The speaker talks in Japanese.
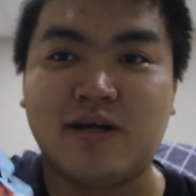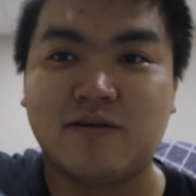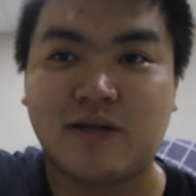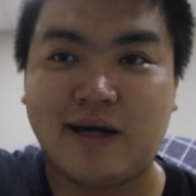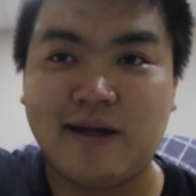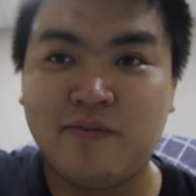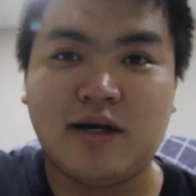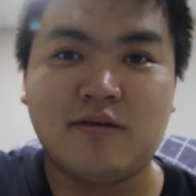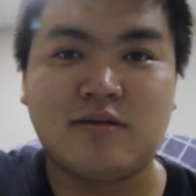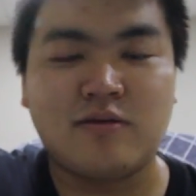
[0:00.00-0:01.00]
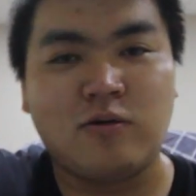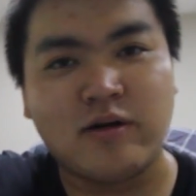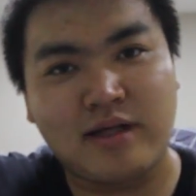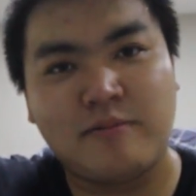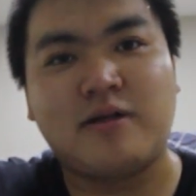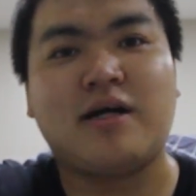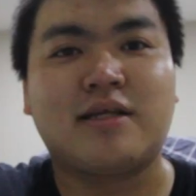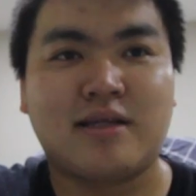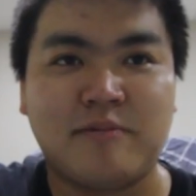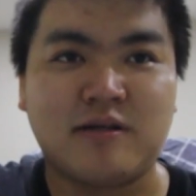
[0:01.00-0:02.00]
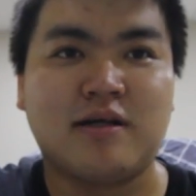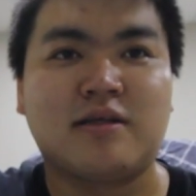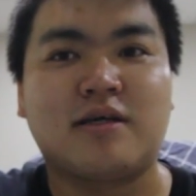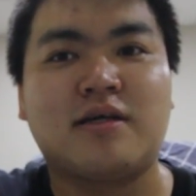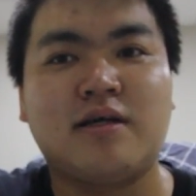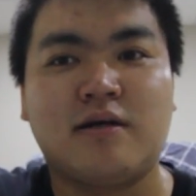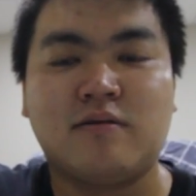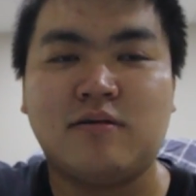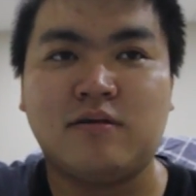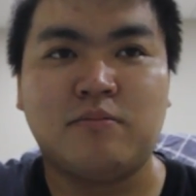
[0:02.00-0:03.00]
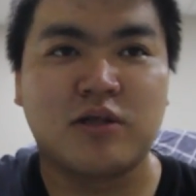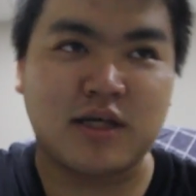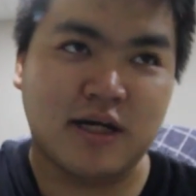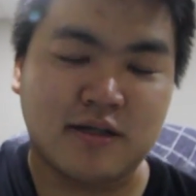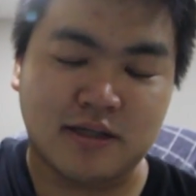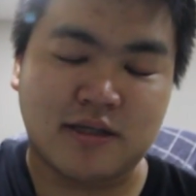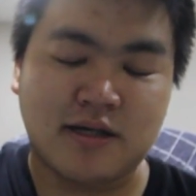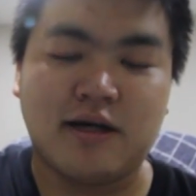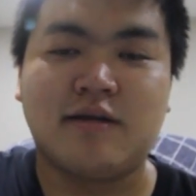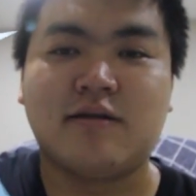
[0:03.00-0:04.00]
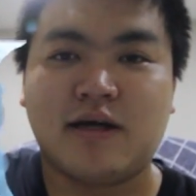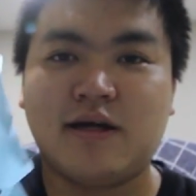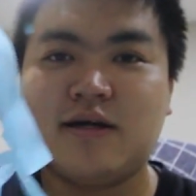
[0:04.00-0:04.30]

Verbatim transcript: あるのであのここで食べるか温めるかってあの持って帰るかって聞かれるんで